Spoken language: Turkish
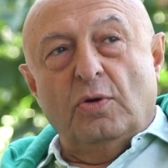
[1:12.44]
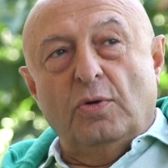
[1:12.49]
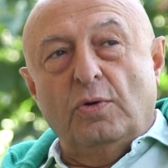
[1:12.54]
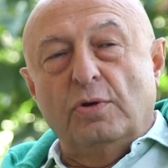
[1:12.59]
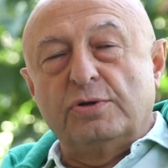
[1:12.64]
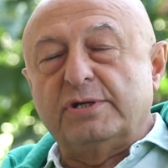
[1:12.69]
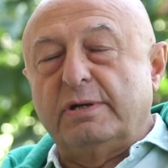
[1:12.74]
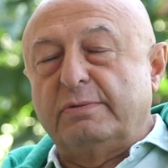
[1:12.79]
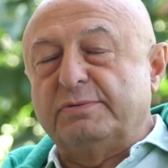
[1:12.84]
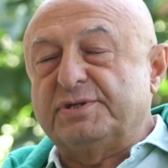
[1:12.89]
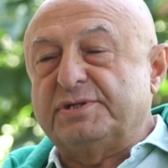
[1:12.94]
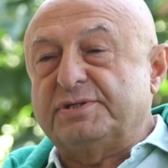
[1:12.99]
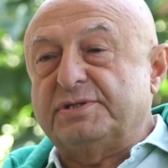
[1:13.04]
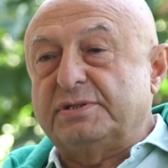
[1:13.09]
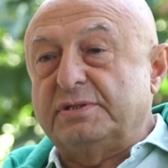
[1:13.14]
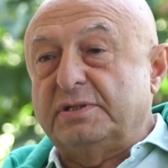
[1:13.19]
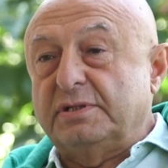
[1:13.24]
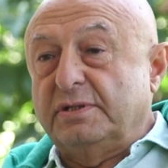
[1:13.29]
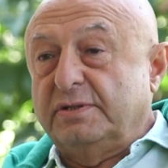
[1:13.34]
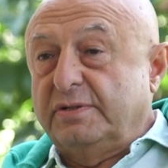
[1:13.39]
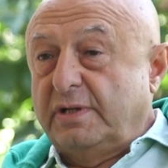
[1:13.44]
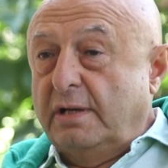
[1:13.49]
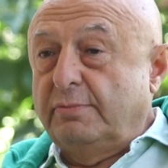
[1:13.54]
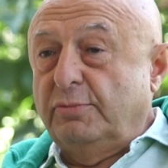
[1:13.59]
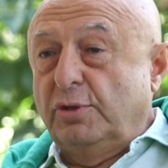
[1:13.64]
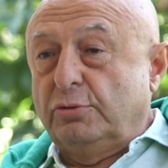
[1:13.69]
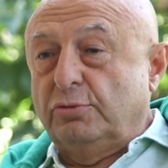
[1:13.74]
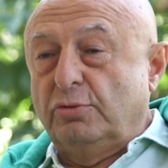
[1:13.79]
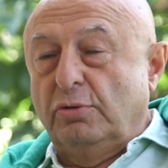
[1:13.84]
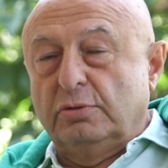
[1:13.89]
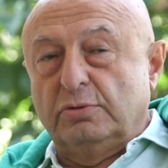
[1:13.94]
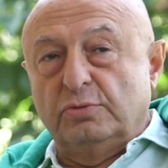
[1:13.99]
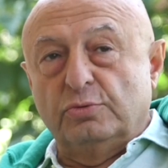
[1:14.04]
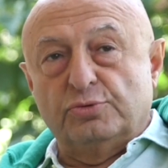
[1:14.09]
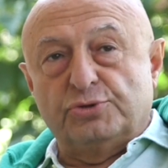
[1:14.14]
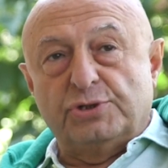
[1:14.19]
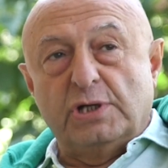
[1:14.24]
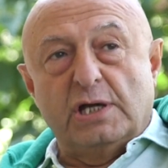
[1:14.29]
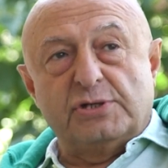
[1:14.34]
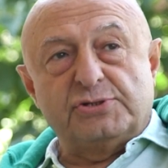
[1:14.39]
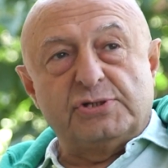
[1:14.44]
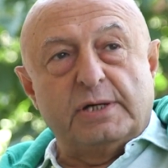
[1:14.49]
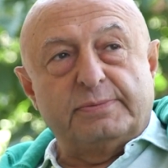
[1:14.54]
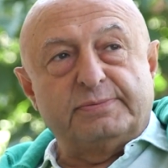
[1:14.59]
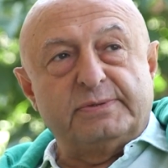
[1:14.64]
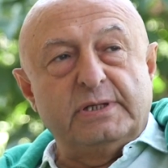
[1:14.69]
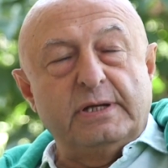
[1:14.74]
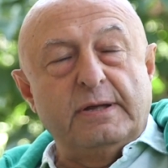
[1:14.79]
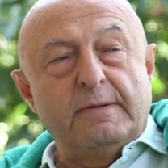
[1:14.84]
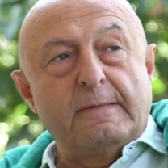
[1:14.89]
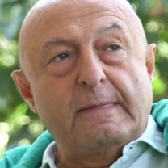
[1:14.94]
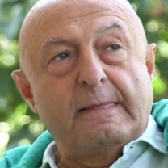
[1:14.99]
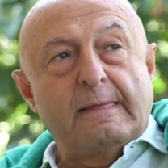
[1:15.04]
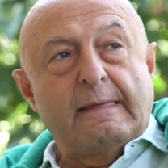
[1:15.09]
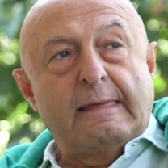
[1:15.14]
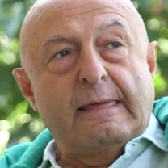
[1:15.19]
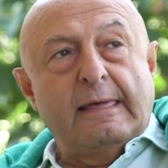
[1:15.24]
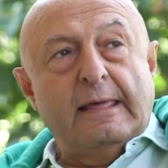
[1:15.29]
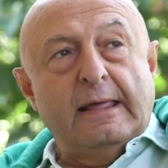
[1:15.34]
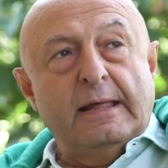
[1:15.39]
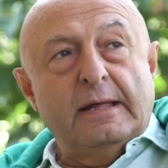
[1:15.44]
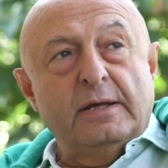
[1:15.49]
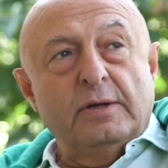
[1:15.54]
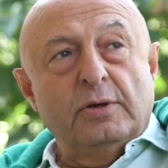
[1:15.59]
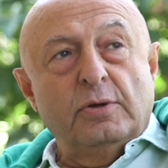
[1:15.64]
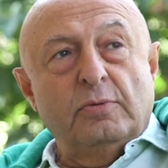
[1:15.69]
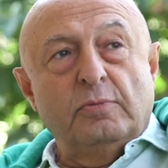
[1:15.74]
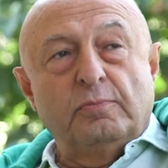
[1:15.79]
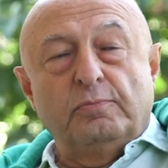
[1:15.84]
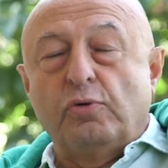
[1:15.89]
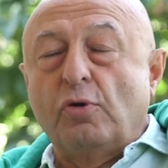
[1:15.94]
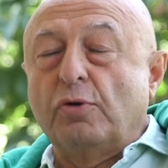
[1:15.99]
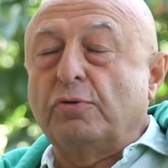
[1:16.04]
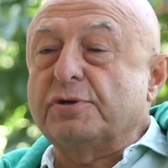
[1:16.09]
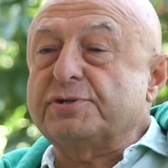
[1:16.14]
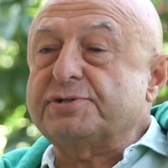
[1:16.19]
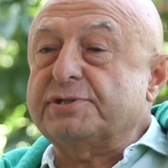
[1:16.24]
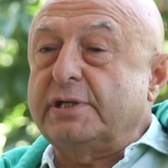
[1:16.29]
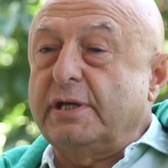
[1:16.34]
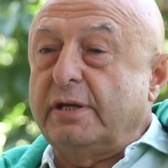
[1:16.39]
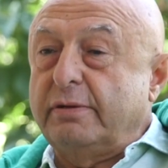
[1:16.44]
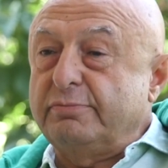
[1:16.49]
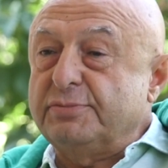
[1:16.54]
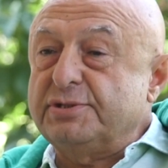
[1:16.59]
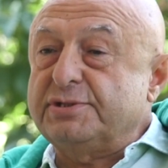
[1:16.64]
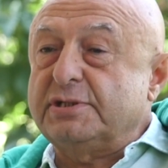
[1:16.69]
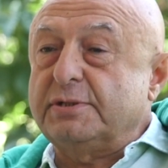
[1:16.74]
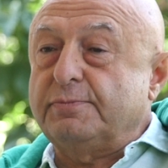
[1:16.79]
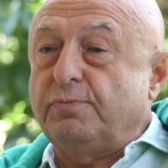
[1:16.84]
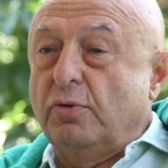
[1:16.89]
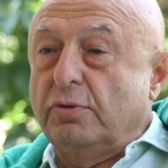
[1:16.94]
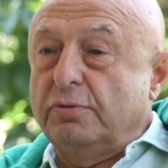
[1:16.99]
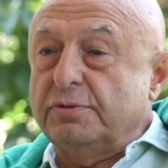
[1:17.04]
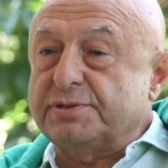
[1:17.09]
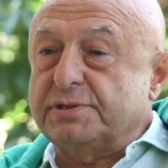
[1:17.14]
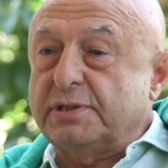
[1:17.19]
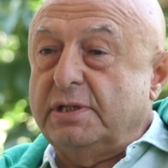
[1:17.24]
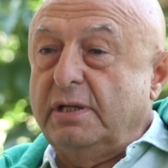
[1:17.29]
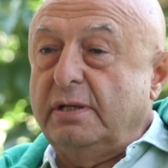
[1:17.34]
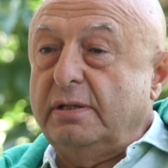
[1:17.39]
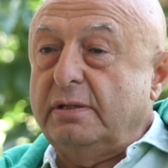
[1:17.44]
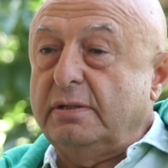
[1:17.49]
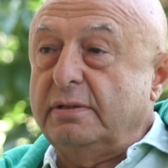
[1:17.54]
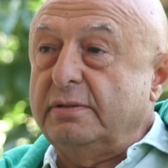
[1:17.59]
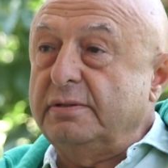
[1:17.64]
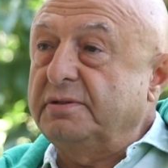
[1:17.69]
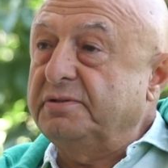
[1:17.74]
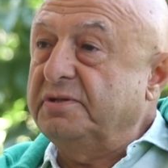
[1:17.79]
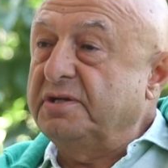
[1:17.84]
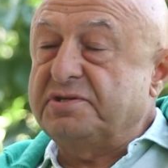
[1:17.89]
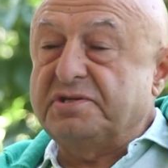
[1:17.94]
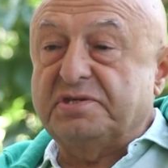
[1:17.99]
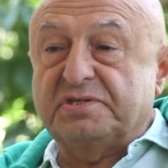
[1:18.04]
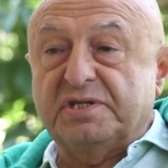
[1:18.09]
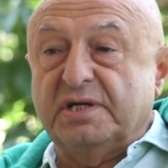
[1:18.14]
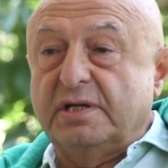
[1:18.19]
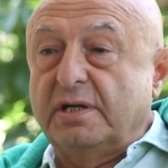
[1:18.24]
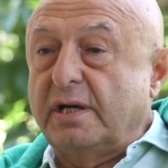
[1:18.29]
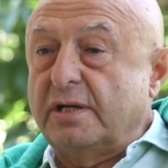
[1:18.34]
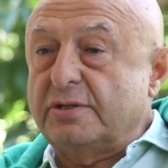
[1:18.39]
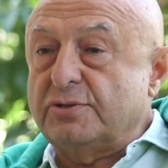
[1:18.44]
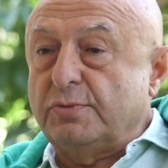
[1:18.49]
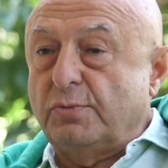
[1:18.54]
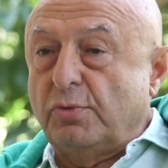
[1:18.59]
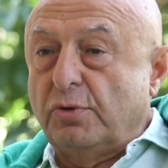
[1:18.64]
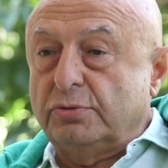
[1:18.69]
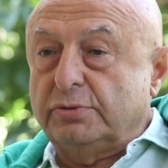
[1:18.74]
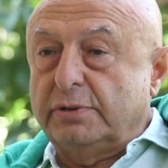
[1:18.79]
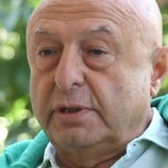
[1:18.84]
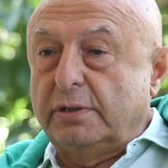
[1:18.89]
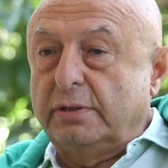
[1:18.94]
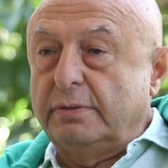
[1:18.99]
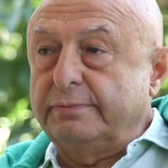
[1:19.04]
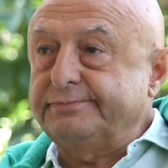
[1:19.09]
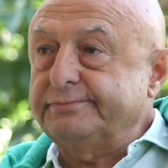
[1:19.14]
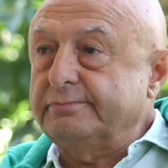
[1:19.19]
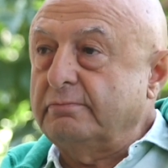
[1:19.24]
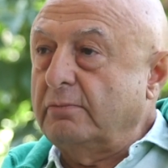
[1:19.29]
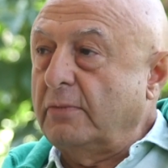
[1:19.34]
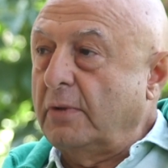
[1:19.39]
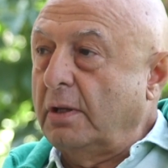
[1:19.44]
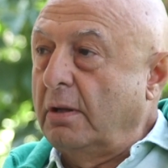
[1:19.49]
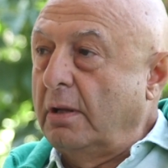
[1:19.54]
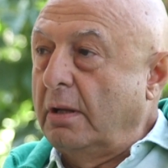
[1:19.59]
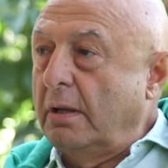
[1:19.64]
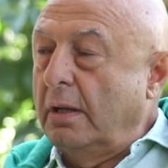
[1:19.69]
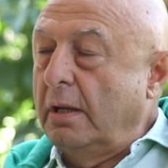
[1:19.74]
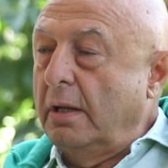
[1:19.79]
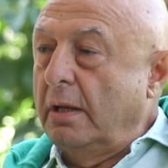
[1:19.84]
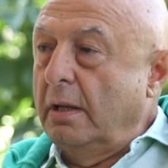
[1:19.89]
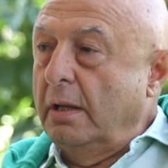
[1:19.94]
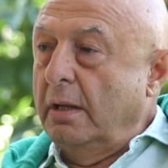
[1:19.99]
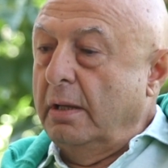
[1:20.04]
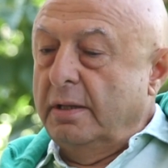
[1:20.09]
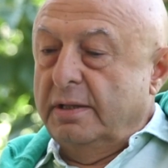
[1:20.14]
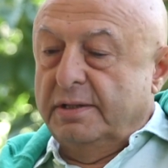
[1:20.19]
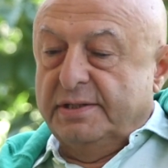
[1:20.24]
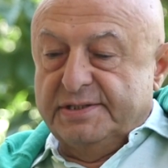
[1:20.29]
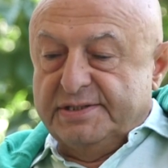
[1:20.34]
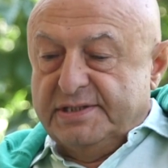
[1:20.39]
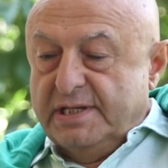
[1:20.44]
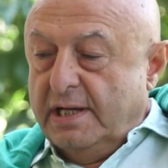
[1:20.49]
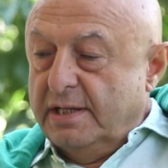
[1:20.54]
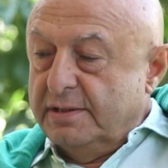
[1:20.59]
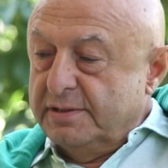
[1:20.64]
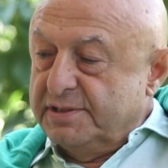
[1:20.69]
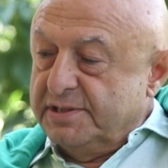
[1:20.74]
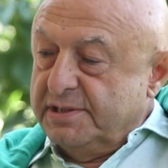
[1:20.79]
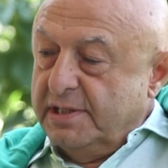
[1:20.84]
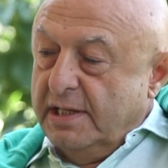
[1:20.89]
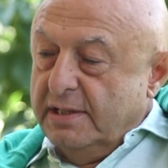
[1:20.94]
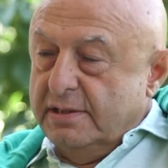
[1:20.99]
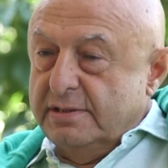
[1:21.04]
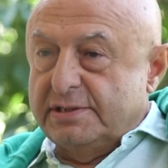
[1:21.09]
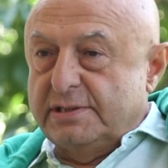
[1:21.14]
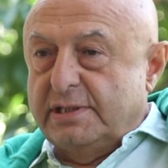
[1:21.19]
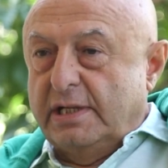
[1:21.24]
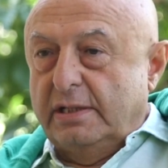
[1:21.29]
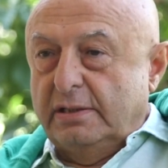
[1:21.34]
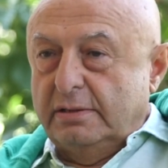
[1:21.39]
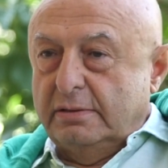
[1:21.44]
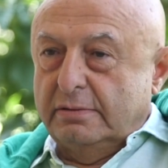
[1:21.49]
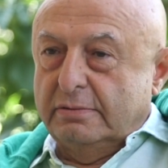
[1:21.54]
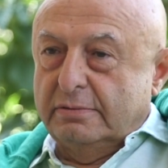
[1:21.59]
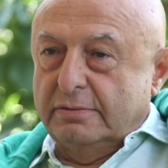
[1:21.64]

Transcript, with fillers: Hocamız rahmetli oldu uçağa çarptı. Pogurski, Mr. Pogurski this is cigarette smoke dedi. Sen, sen, sen